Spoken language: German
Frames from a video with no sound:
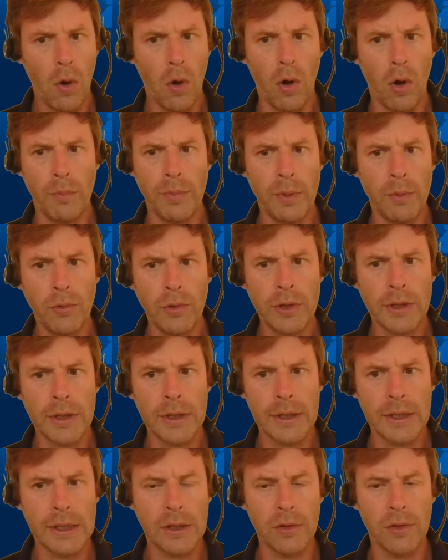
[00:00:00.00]
ob im
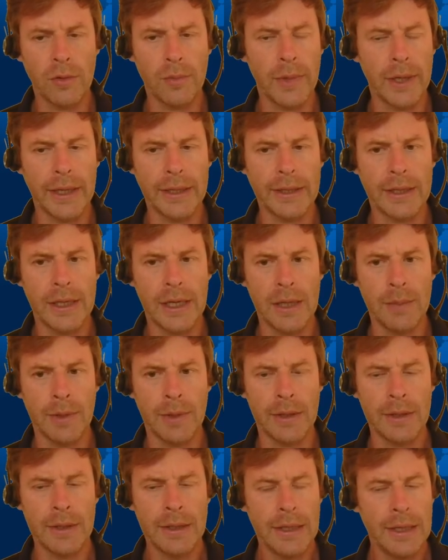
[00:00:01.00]
Unterricht nochmal ein
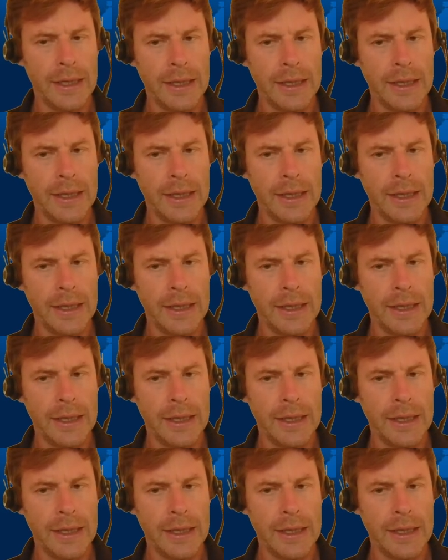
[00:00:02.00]
Thema